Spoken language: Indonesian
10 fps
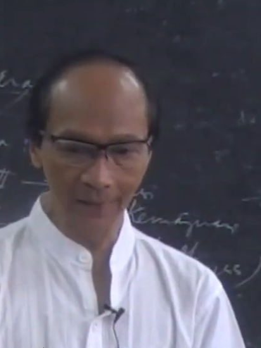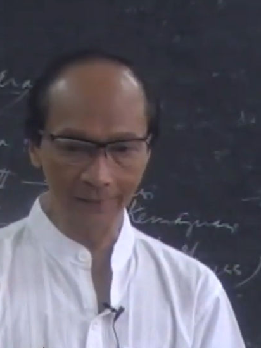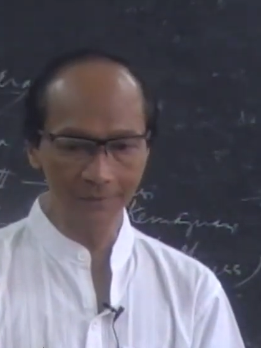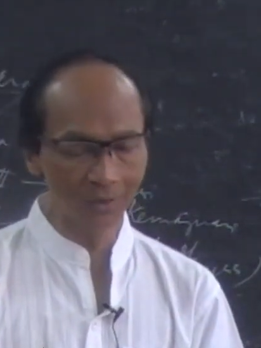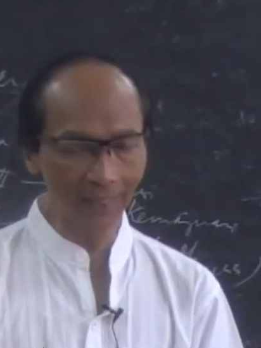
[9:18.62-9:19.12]

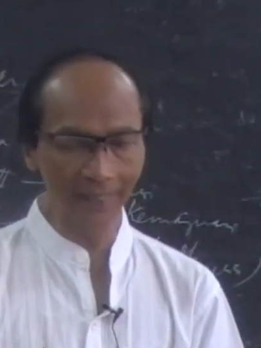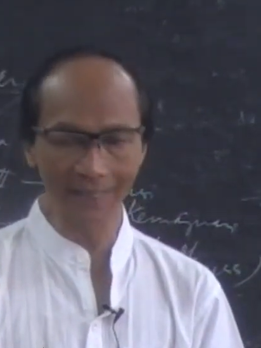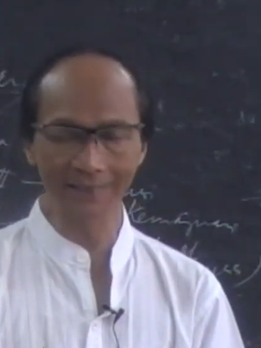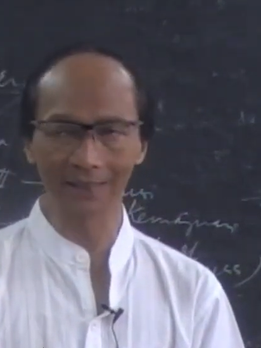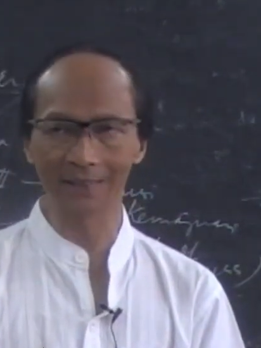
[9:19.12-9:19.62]
Tapi juga
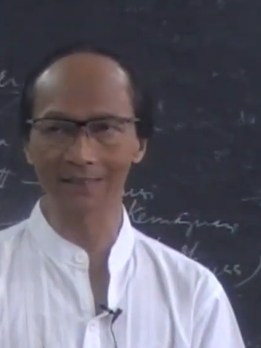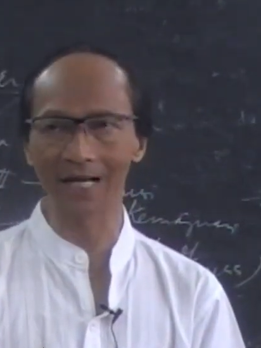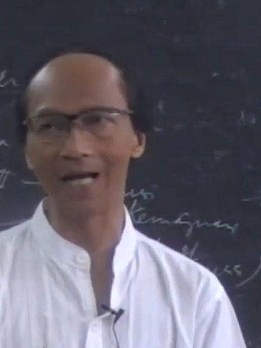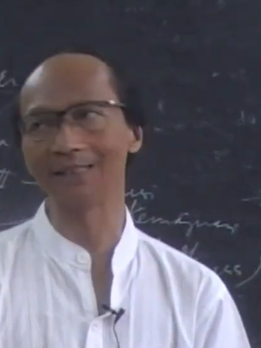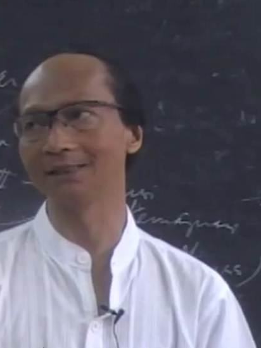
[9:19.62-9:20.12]
reaksi atas
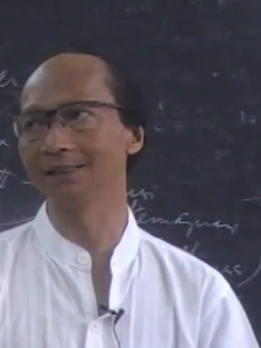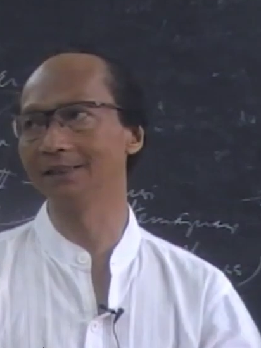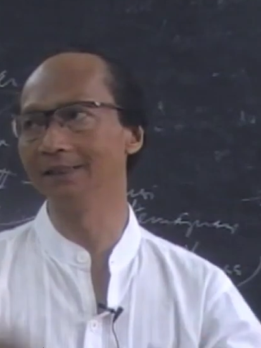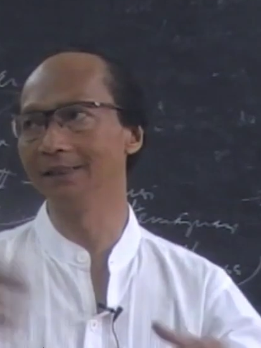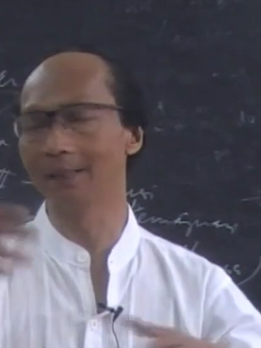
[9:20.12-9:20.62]
Kant
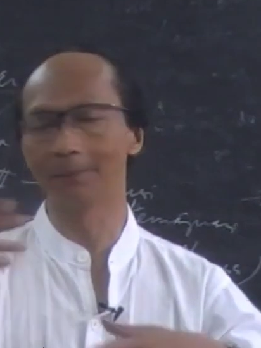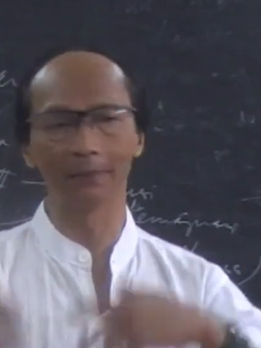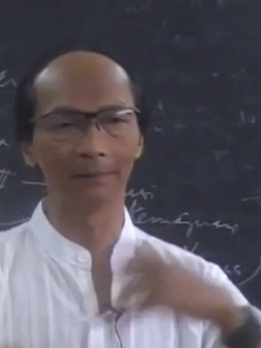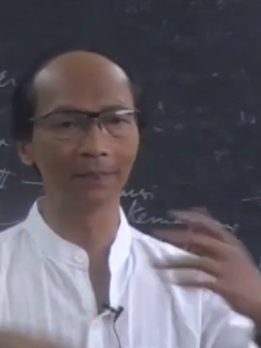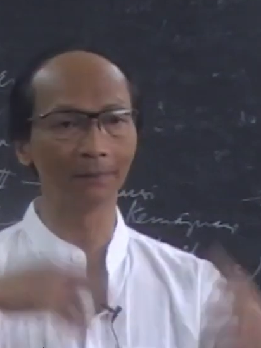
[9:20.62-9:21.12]
di apa
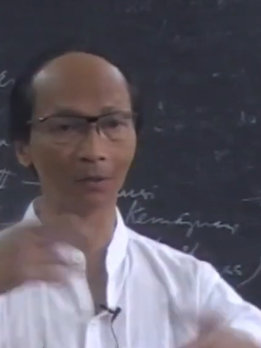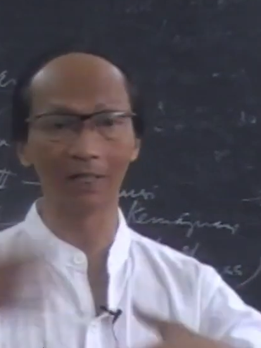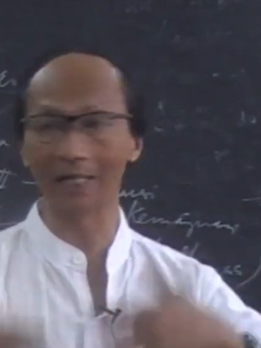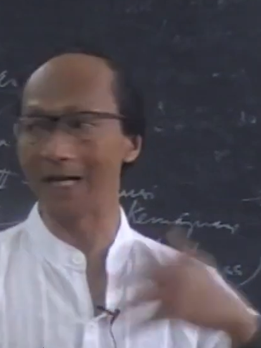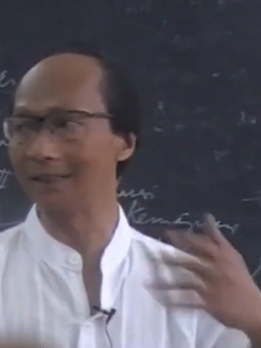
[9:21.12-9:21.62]
namanya
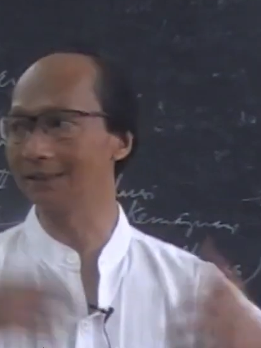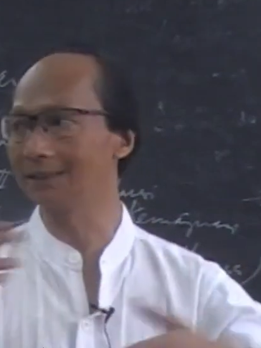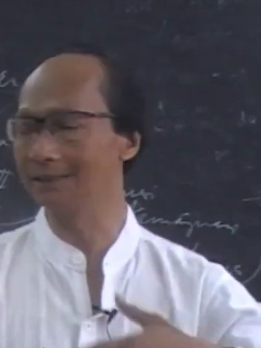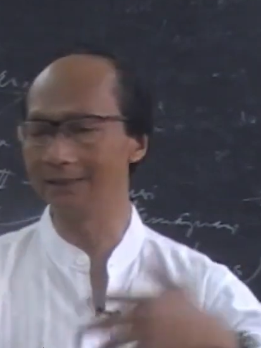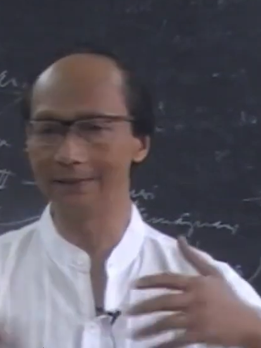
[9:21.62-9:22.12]
Immanuel Kant
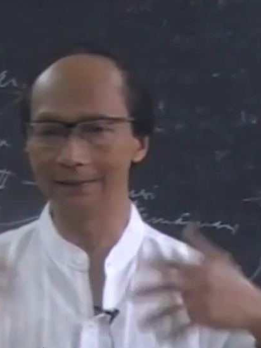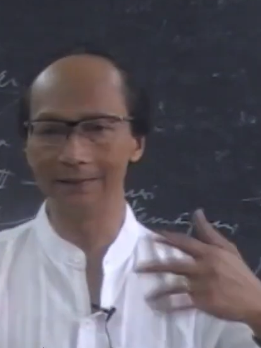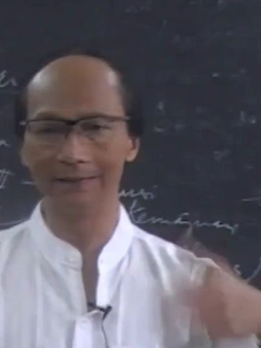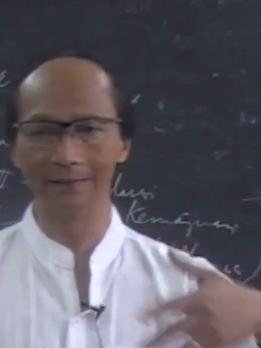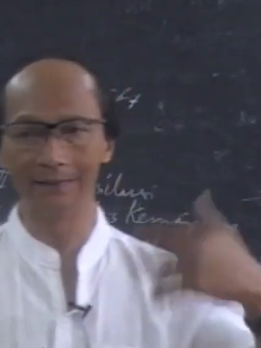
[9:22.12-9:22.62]
di
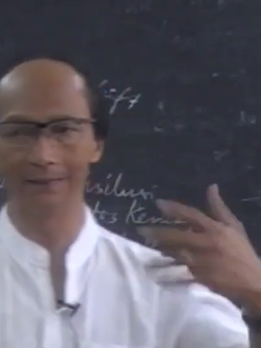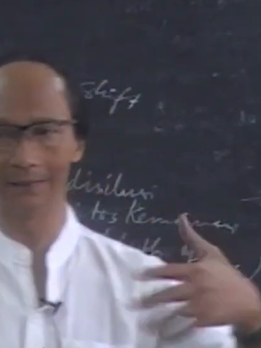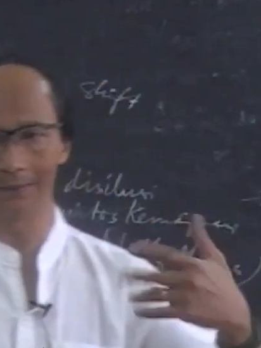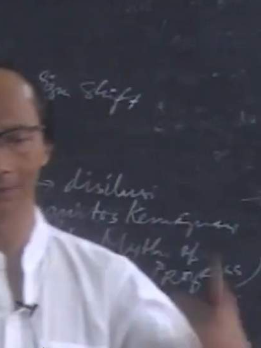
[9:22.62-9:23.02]
di, di